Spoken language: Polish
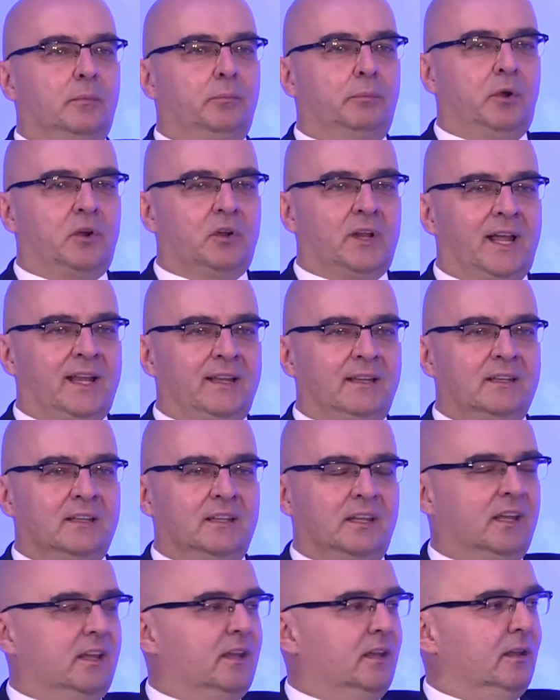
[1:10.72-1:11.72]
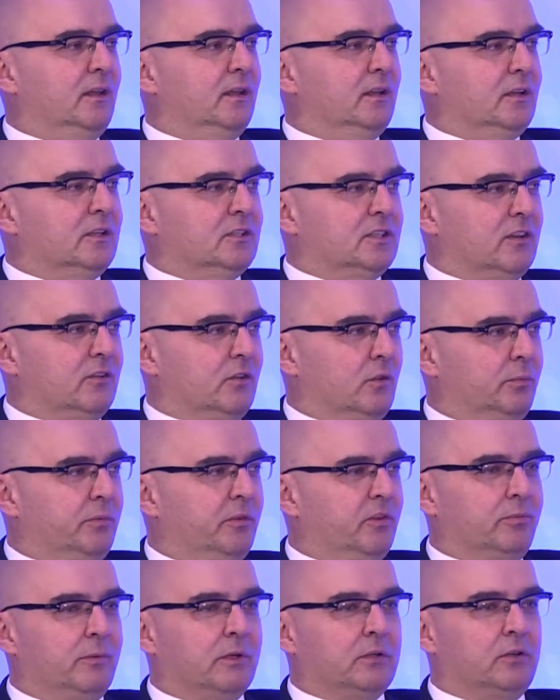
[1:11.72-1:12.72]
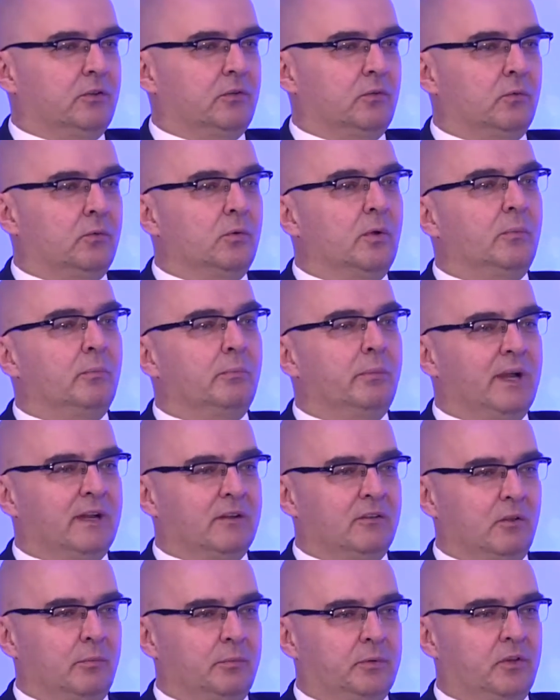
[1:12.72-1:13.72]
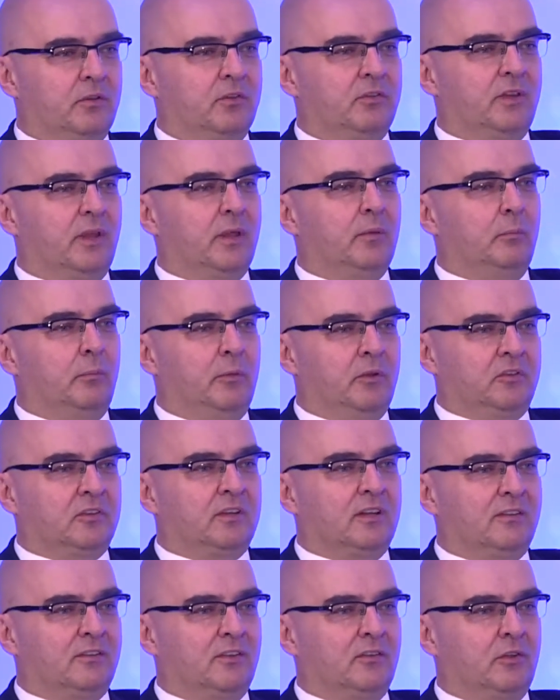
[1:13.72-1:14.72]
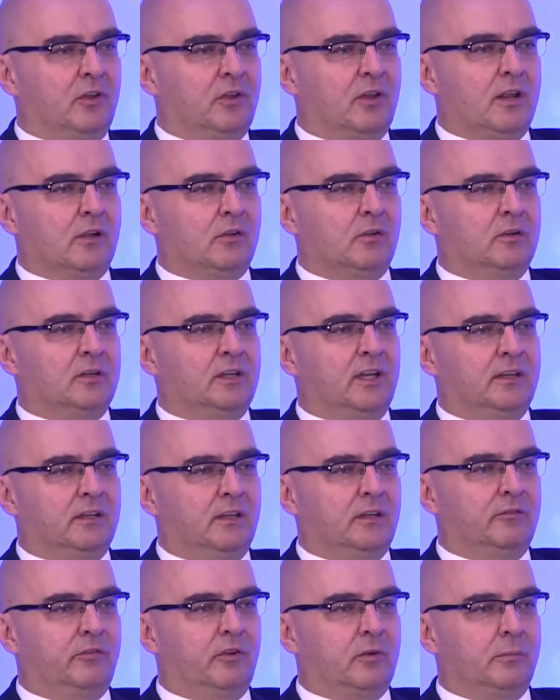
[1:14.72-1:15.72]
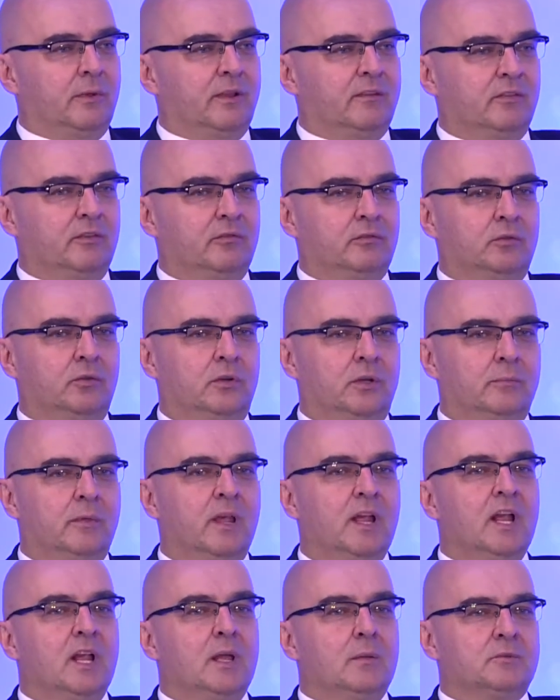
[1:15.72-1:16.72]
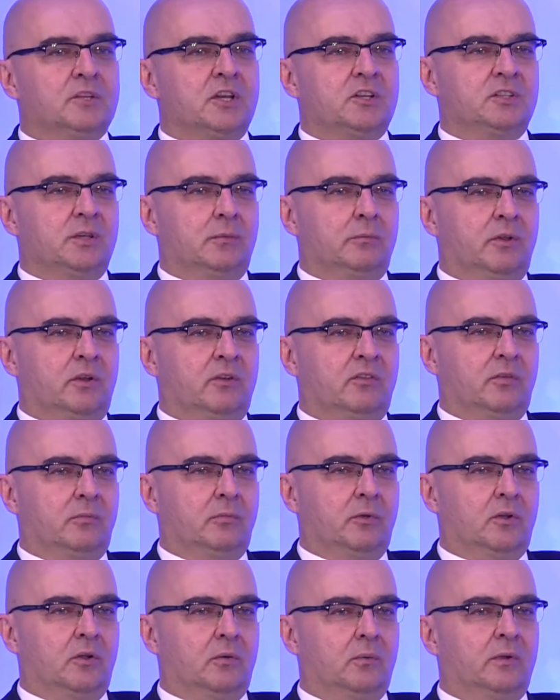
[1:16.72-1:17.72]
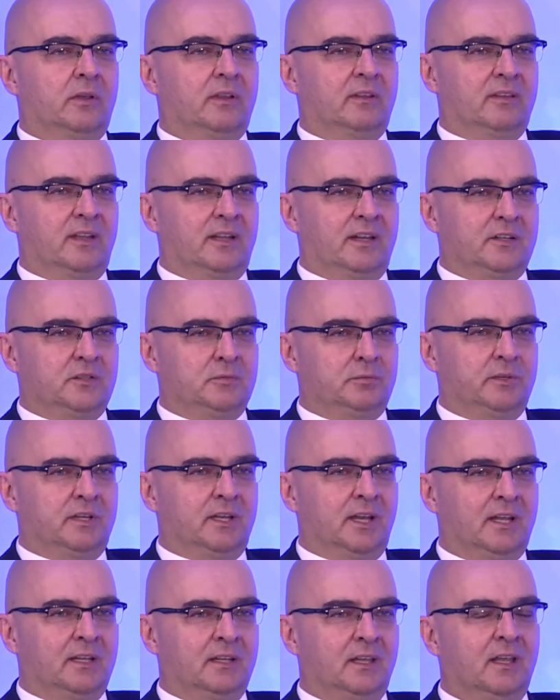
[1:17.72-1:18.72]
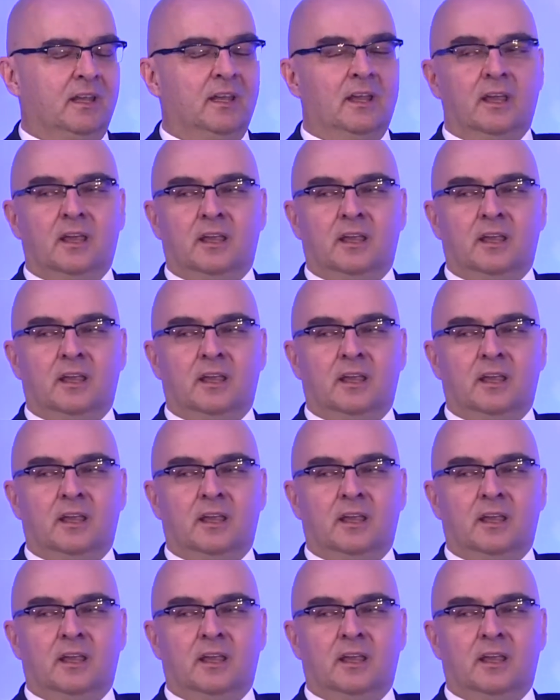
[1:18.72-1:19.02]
poradnie, czasopisma, które są bardzo proste, mocno nastawione na konkretne informacje, w którym przedsiębiorcy mogą zadać pytanie.